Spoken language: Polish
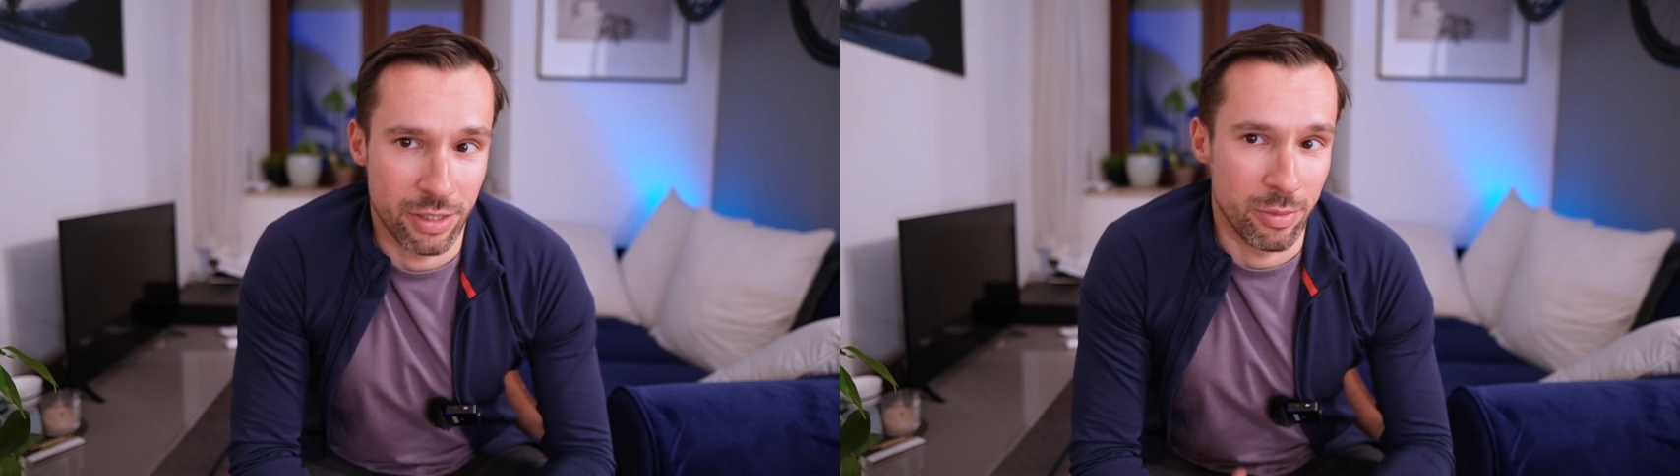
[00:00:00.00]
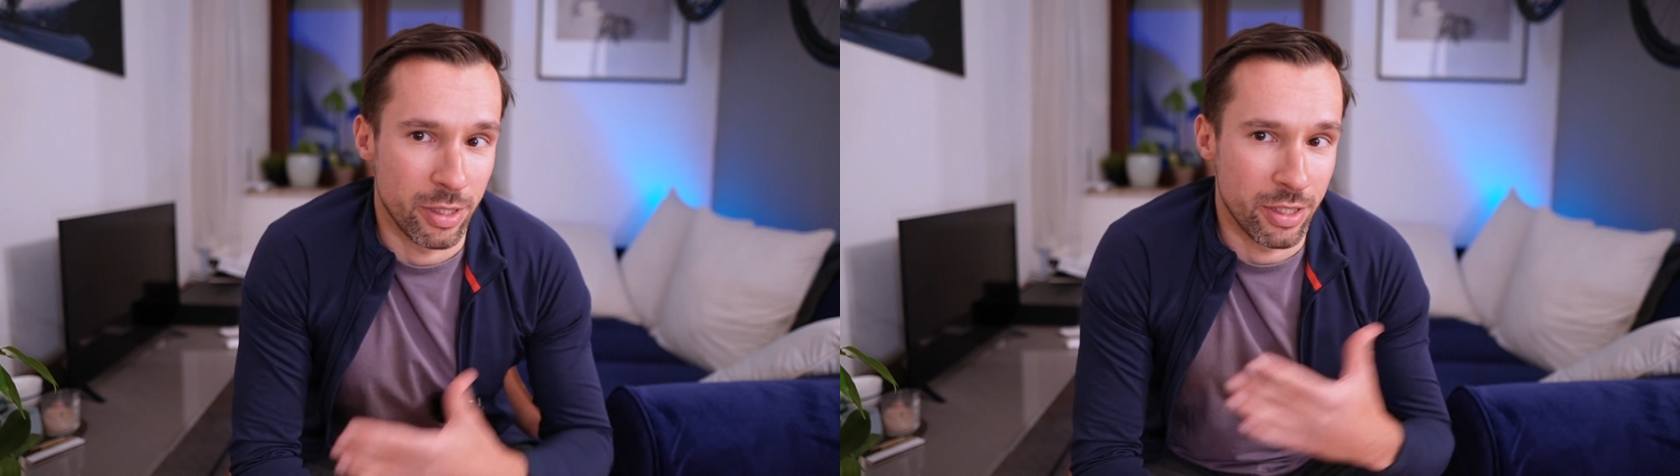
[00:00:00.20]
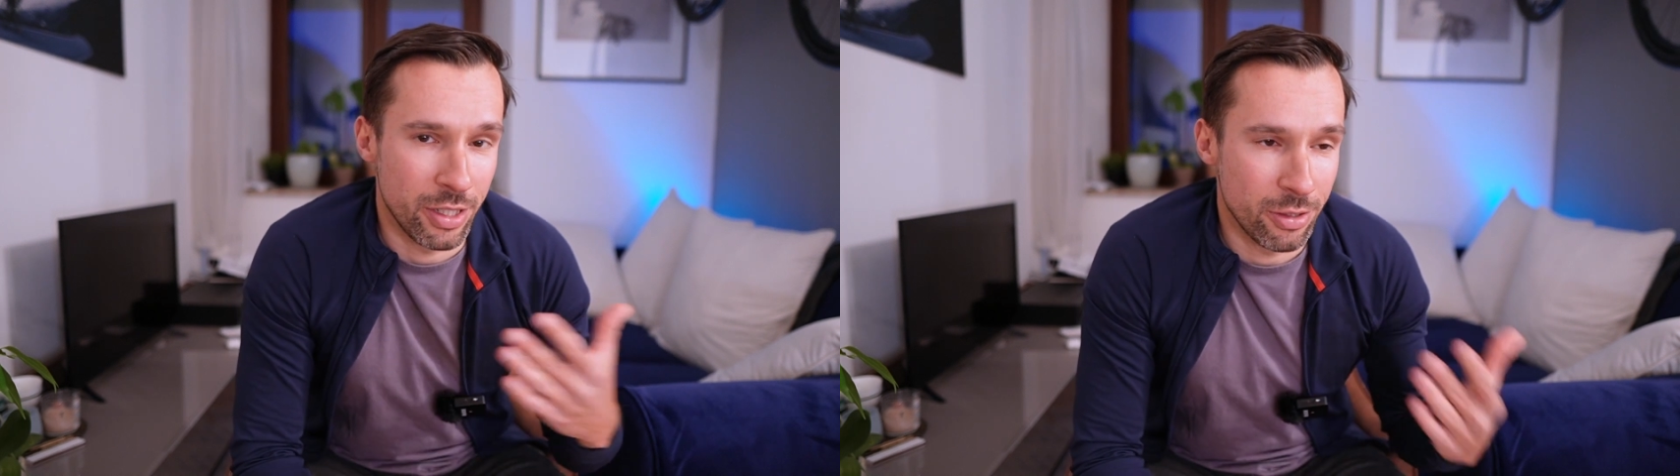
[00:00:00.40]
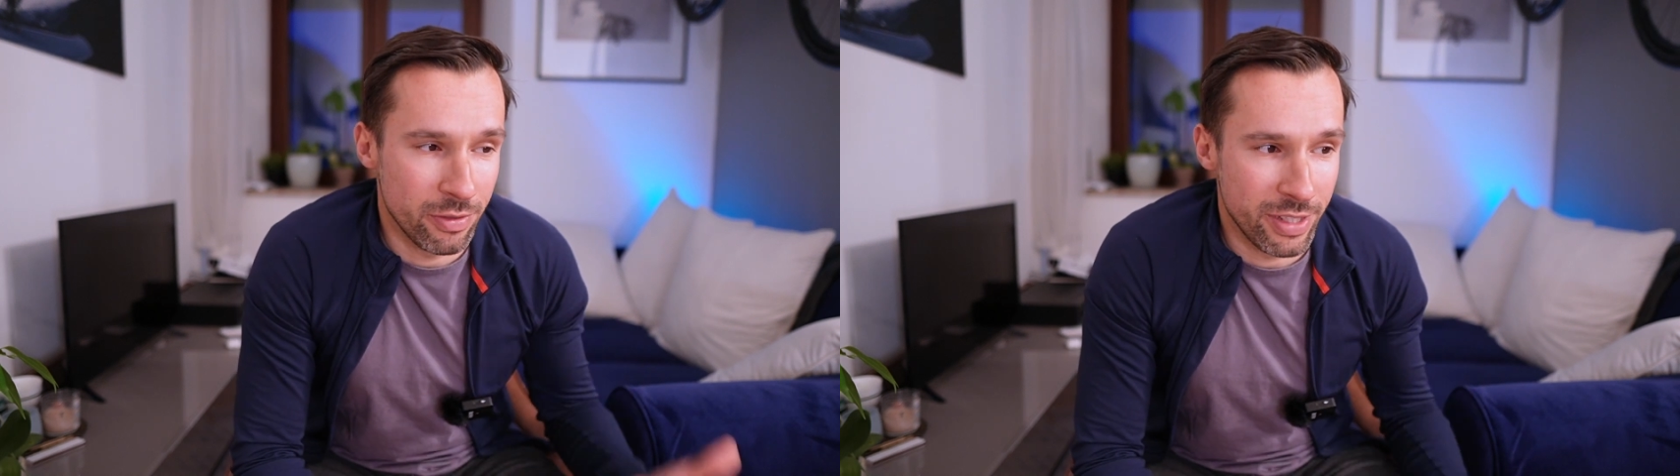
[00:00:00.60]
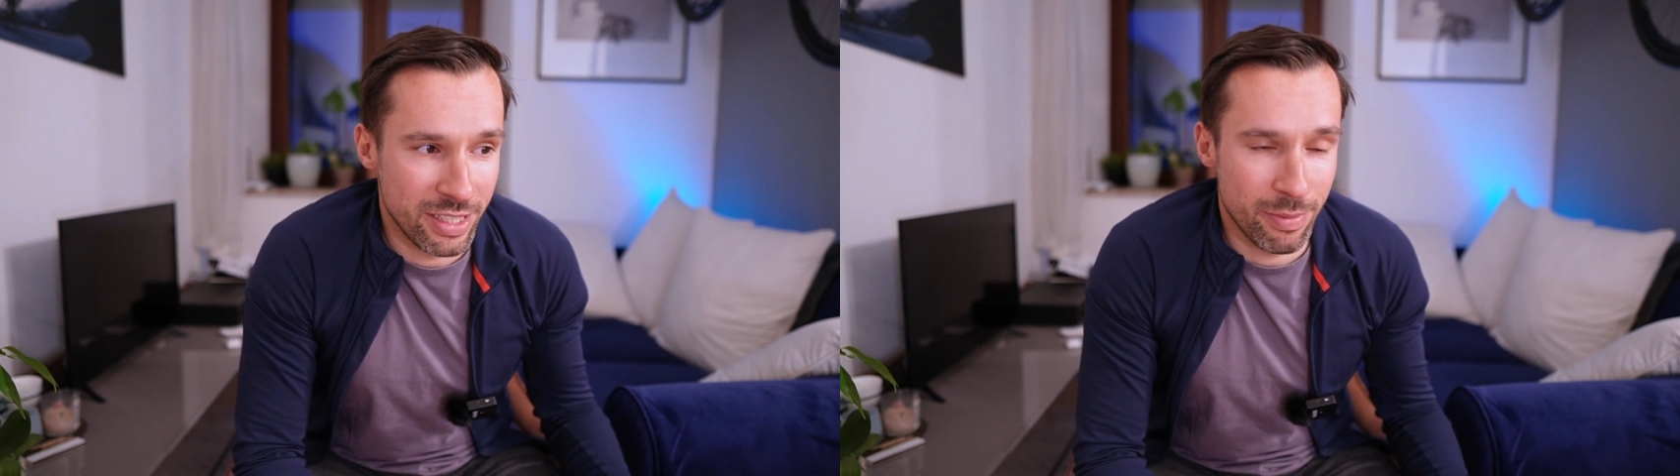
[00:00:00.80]
i żeby też nie
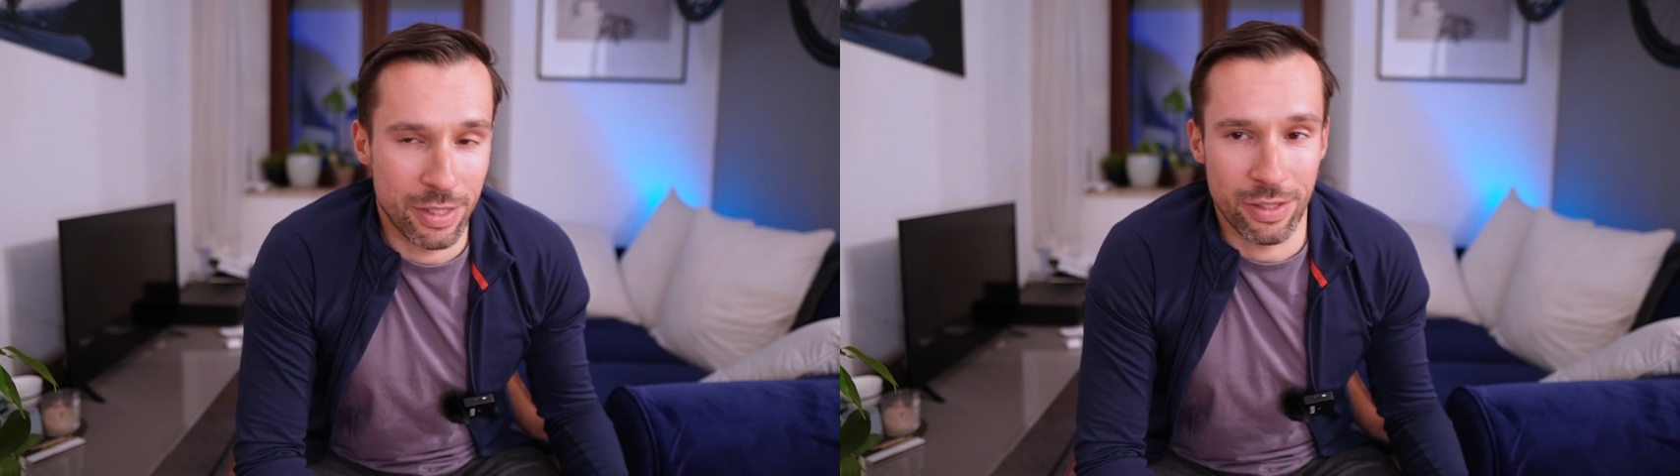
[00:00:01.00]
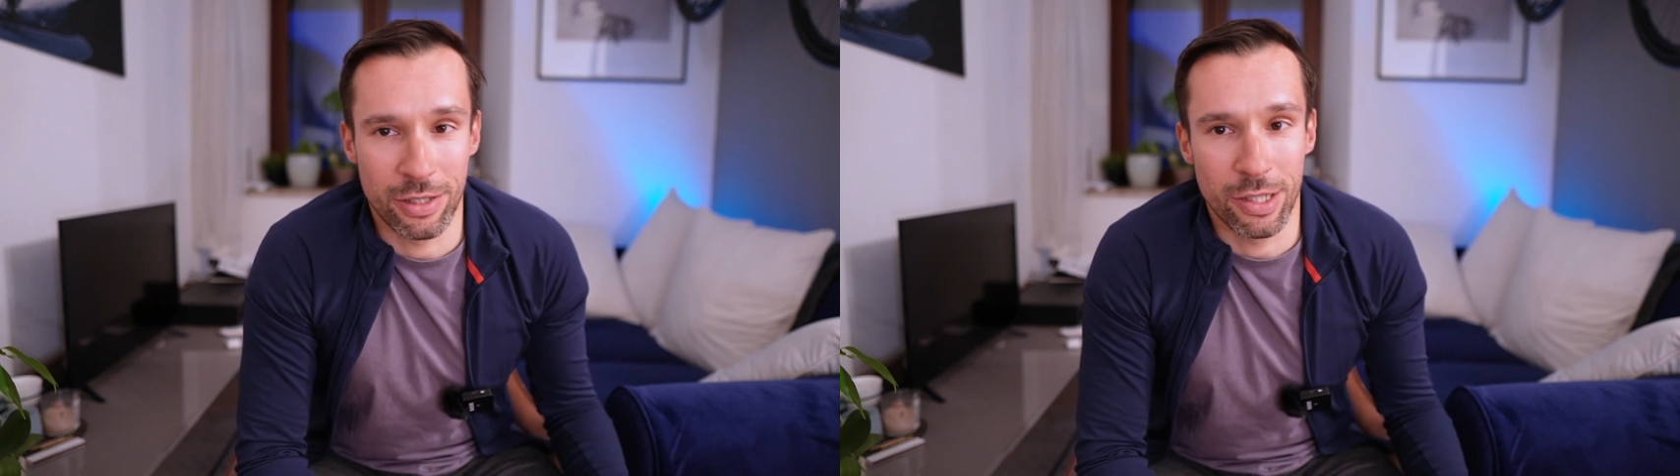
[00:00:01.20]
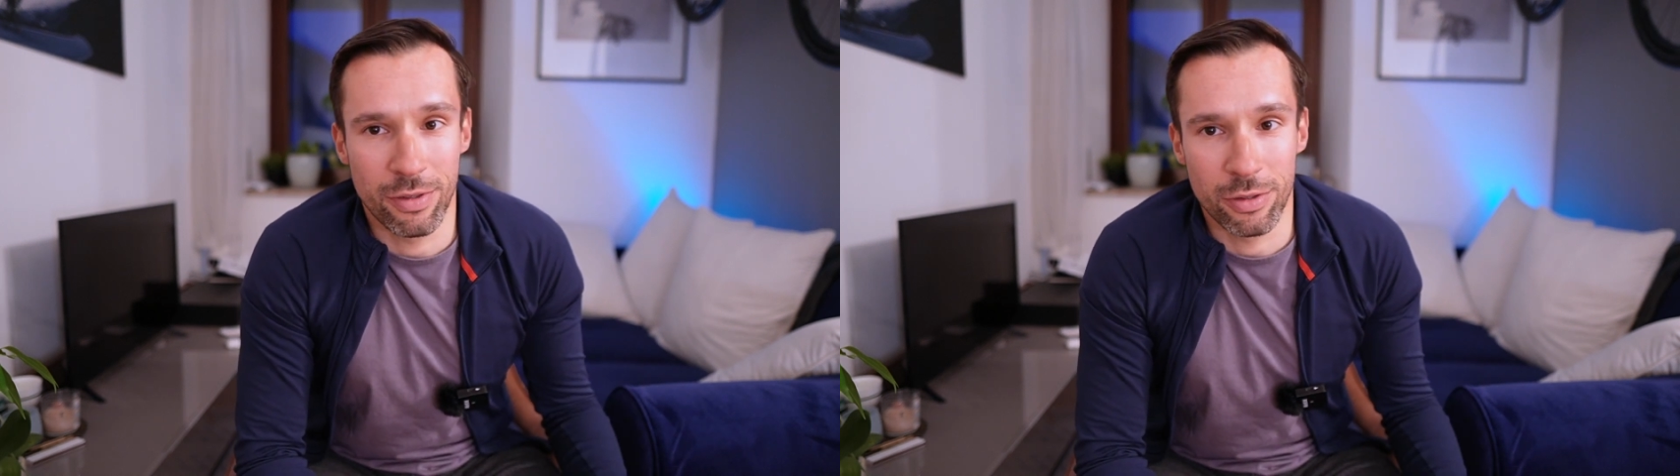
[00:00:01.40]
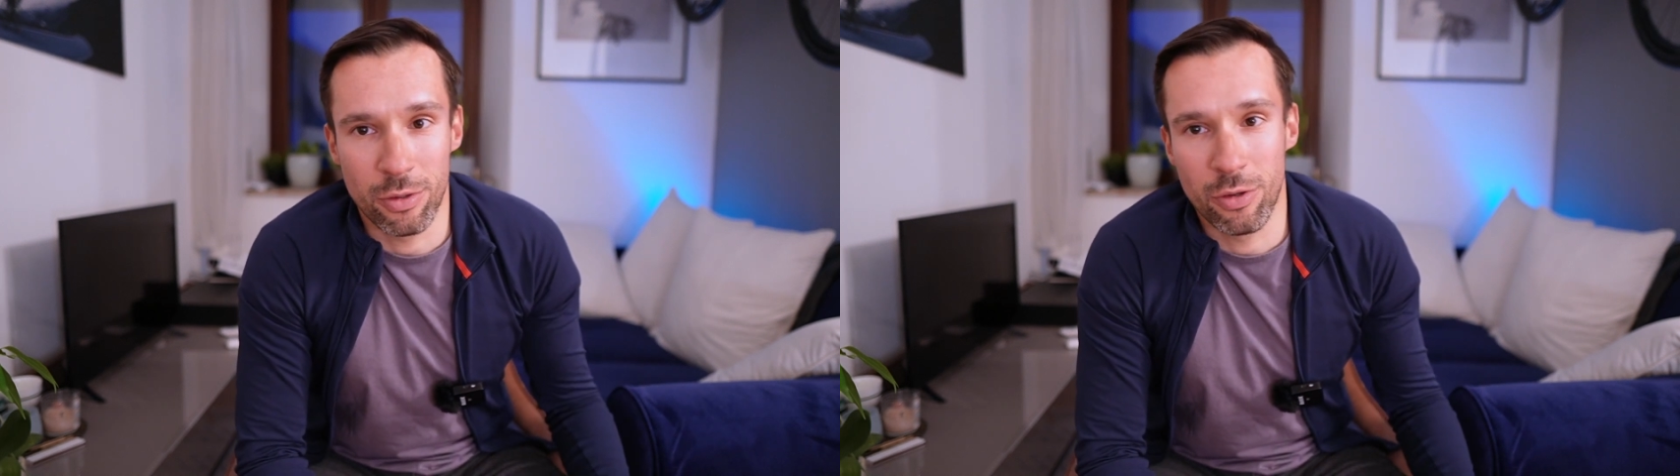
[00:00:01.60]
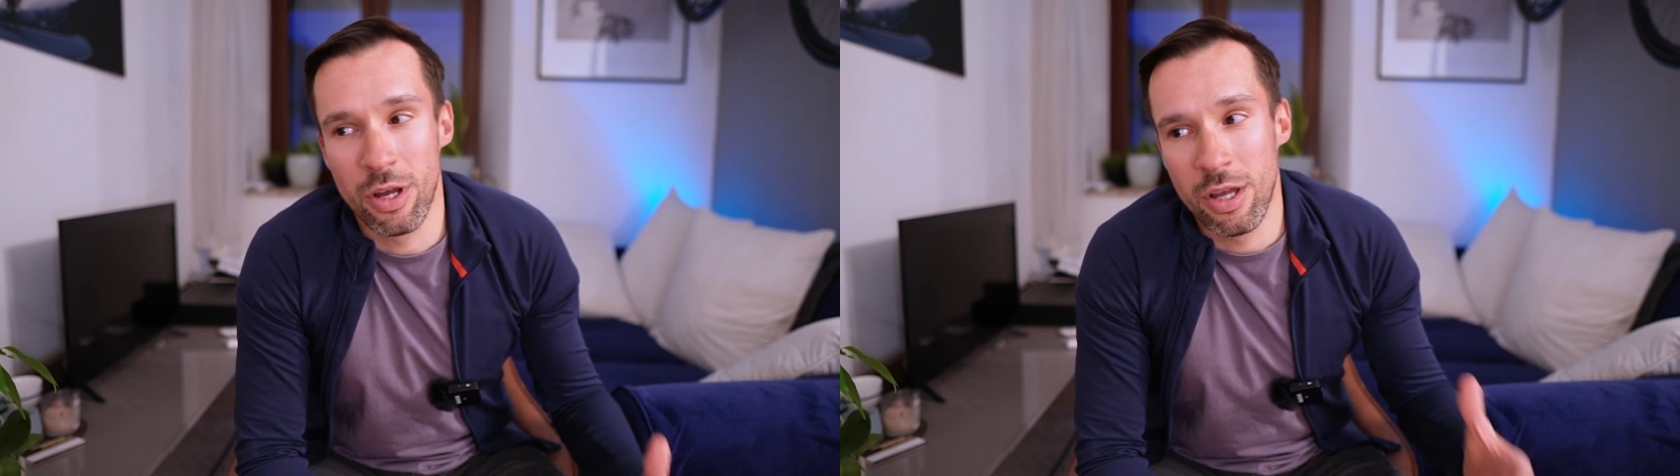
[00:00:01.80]
rozwijać za bardzo tego
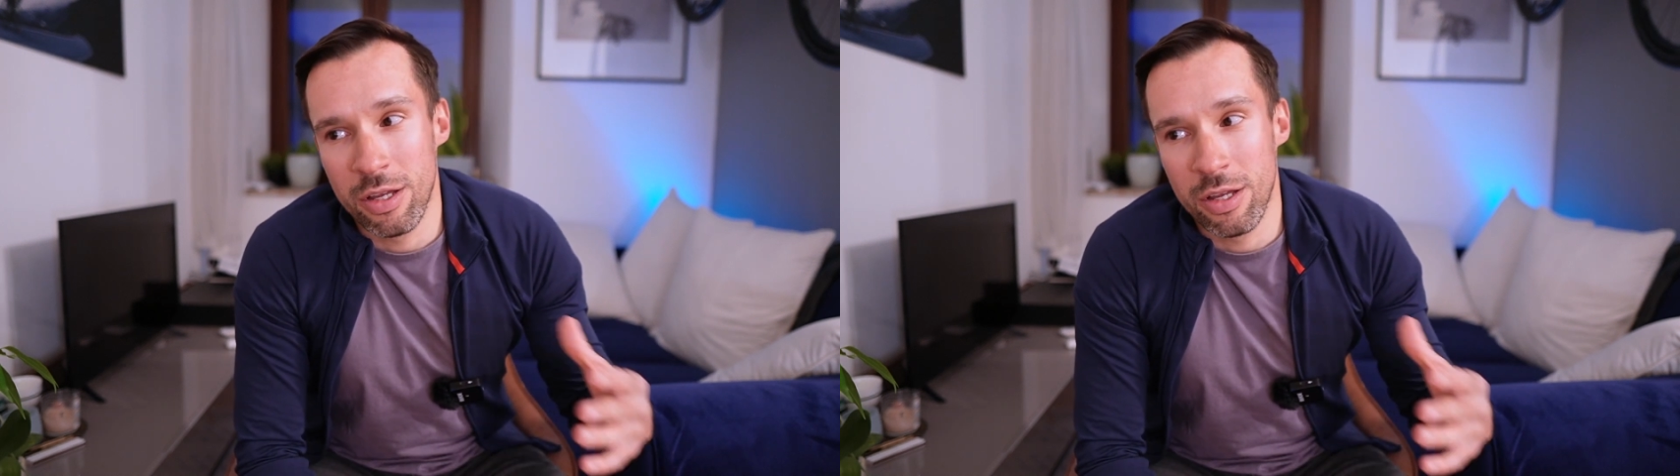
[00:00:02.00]
wątku,